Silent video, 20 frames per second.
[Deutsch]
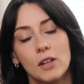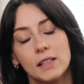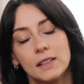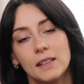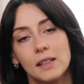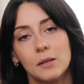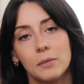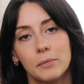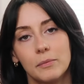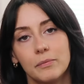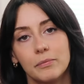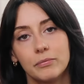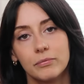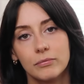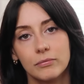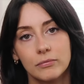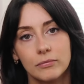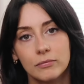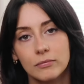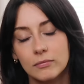was eben
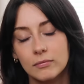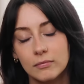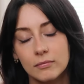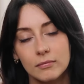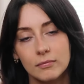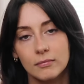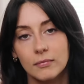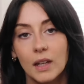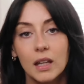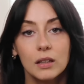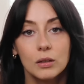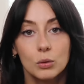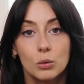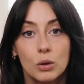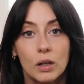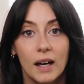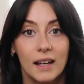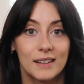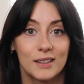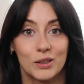nicht
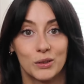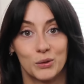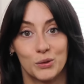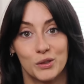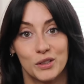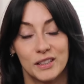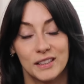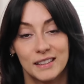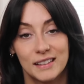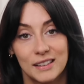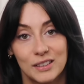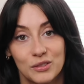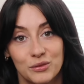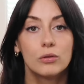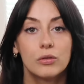so krass gesund ist.